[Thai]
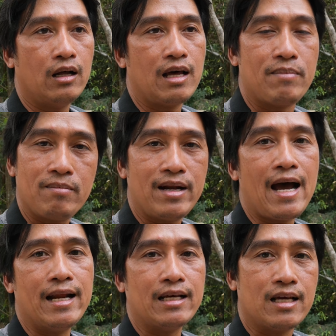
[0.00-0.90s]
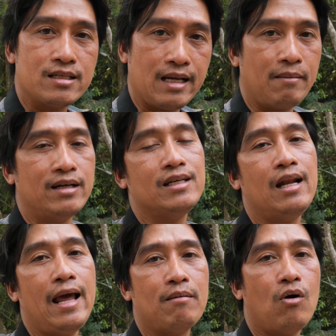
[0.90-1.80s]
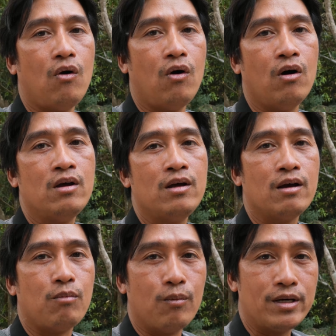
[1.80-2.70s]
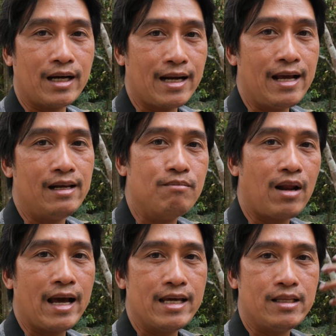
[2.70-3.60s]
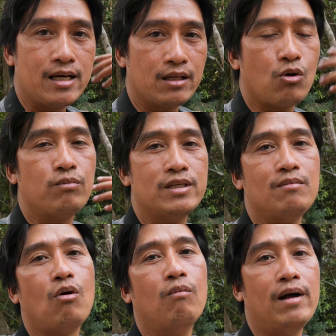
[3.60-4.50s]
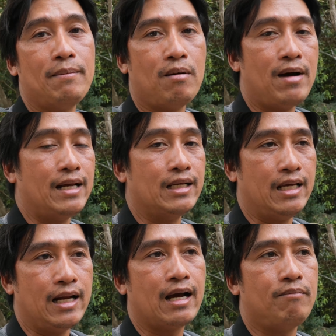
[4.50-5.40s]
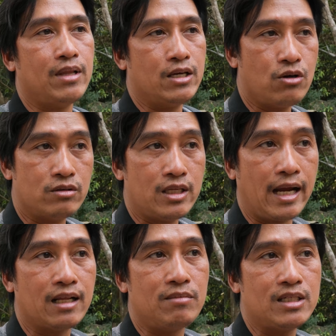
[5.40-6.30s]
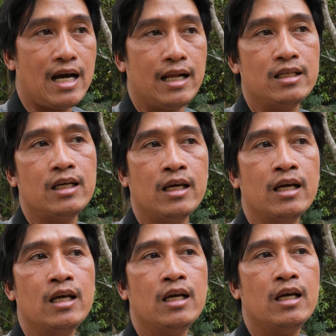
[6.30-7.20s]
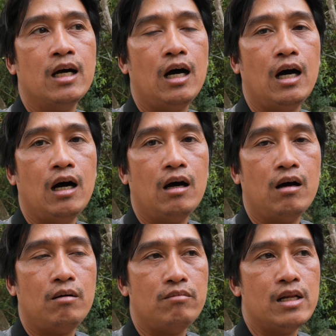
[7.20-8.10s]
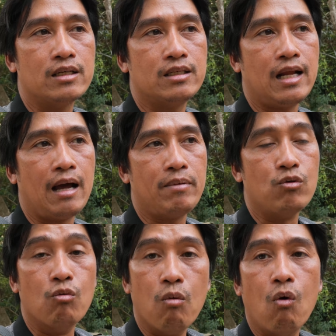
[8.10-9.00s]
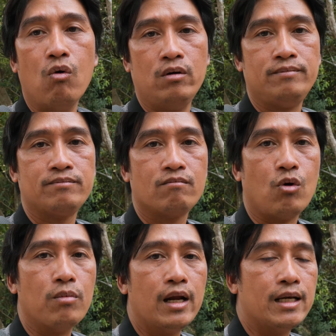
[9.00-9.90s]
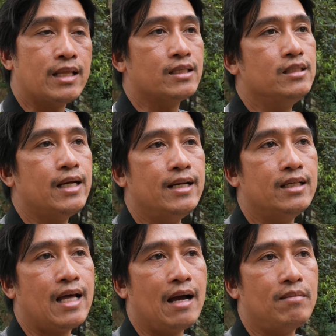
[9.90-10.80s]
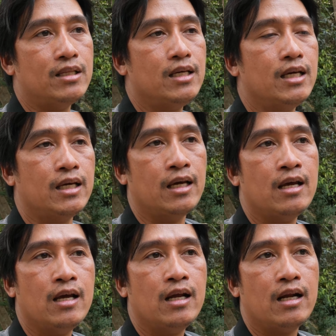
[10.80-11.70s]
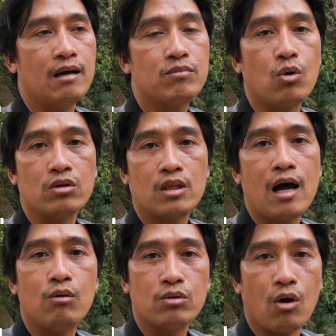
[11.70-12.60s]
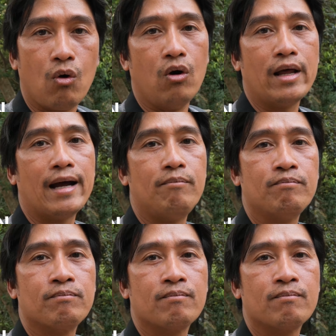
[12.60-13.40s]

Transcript: ถ้าเป็นไปได้เนี่ยถ้าแสงพระอาทิตย์แรงพอผมก็อยากได้ริมไลท์ที่กระทบเส้นผมอะไรประมาณอย่างเงี้ยนะครับ ในช่องแสงธรรมชาติที่มีลักษณะเป็นอุโมงค์ผมก็เลยตัดสินใจเดินทางมาที่น้ำตกเท่าโต้นะครับ